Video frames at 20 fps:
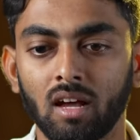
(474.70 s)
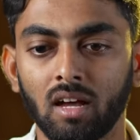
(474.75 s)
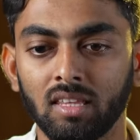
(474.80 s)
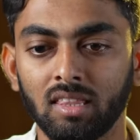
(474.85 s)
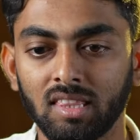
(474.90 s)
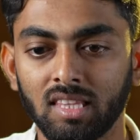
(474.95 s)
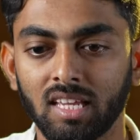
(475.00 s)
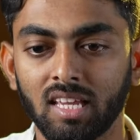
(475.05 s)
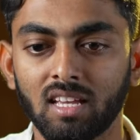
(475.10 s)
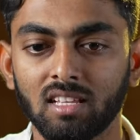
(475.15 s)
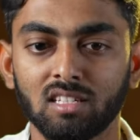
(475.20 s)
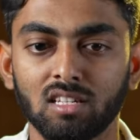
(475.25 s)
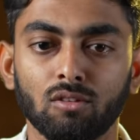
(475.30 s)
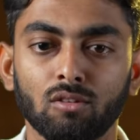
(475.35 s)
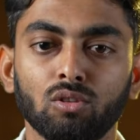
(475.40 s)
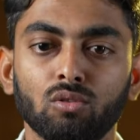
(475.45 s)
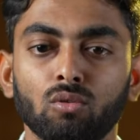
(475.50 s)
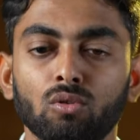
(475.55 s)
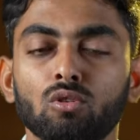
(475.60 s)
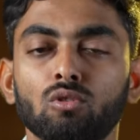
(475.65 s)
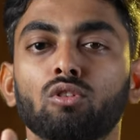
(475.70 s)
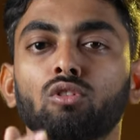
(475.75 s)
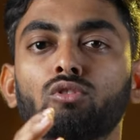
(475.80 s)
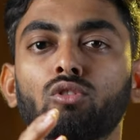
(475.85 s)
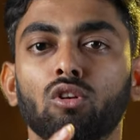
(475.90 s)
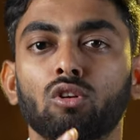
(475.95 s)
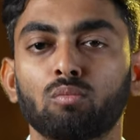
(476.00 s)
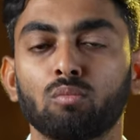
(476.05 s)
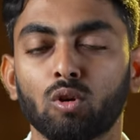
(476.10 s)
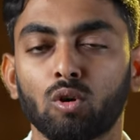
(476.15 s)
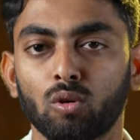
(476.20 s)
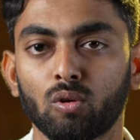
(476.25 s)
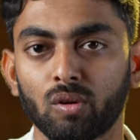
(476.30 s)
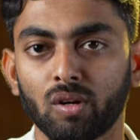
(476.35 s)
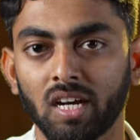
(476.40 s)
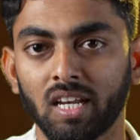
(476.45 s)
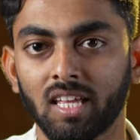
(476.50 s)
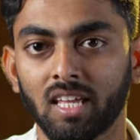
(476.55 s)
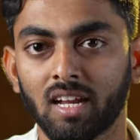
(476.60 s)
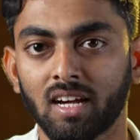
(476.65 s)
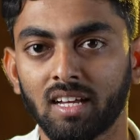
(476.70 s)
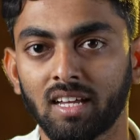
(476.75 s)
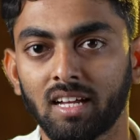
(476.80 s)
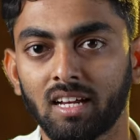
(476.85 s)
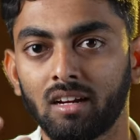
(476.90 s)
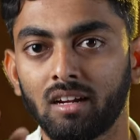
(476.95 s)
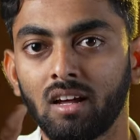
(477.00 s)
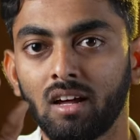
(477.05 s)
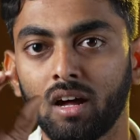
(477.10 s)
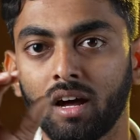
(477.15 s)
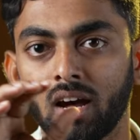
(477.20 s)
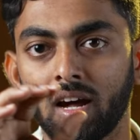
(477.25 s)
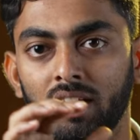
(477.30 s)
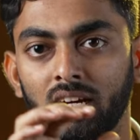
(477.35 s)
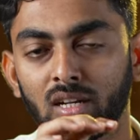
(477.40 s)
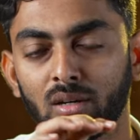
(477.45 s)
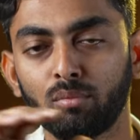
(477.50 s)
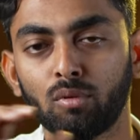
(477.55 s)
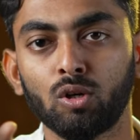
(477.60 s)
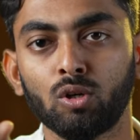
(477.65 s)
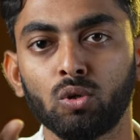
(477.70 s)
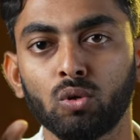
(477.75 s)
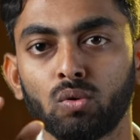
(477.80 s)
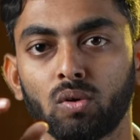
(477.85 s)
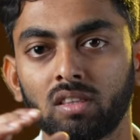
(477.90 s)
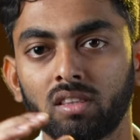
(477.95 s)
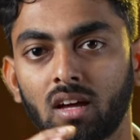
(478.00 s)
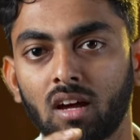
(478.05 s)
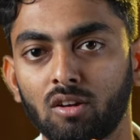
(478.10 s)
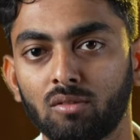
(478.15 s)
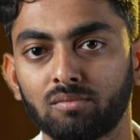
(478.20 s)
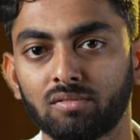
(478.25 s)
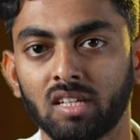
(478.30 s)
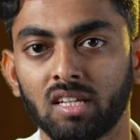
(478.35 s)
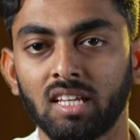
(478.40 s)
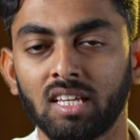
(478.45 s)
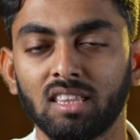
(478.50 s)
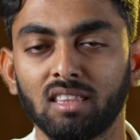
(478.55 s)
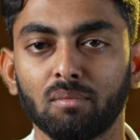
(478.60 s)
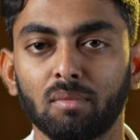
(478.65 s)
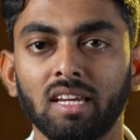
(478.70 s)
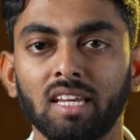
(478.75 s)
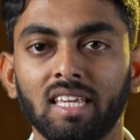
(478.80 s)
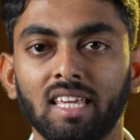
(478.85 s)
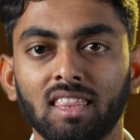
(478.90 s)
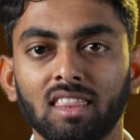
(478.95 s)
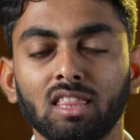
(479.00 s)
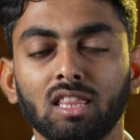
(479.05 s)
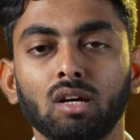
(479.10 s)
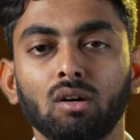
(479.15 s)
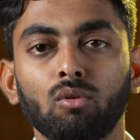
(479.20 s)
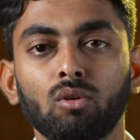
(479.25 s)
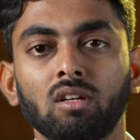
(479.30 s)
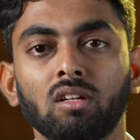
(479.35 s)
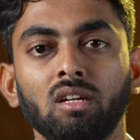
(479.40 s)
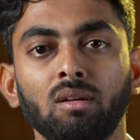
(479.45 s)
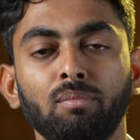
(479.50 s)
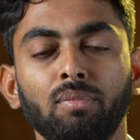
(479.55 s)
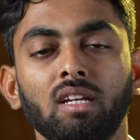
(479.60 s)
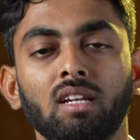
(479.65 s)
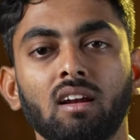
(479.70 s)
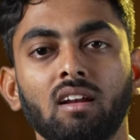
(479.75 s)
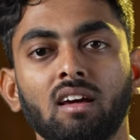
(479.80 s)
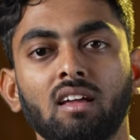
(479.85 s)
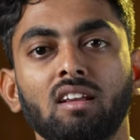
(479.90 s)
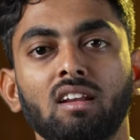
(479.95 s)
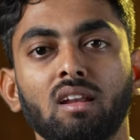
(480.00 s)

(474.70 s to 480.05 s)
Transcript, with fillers: இந்த ஏஞ்சல் வந்து உங்க கூட தொடர்பு கொள்ளணும்னு நினைக்கிறாங்க ட்ரிபிள் டூ வந்தாலும் சரி இந்த மாதிரி எந்த ஒரு ரிப்பீட்டடான